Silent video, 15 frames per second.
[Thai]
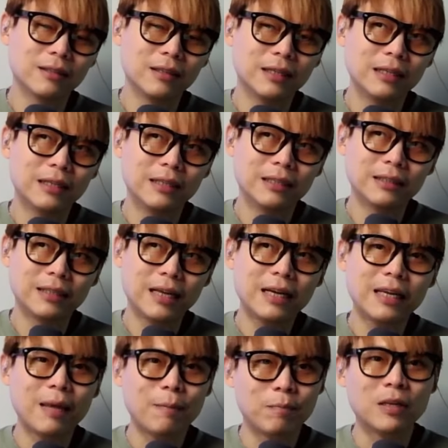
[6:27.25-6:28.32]
เอ่อนัก
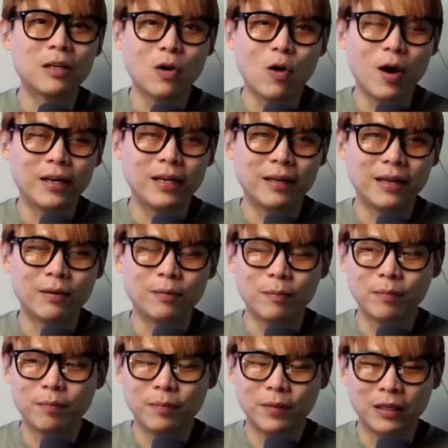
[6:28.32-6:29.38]
เก็บบิตคอยน์เนี่ยอย่าง
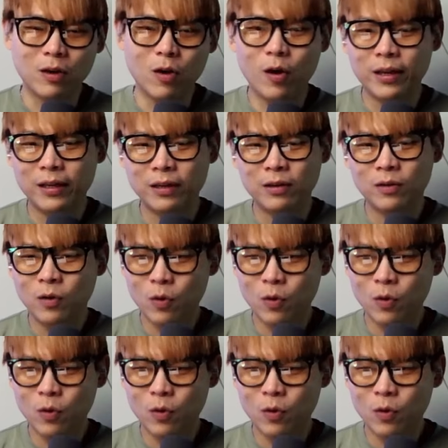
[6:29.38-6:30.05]
บิตคอยน์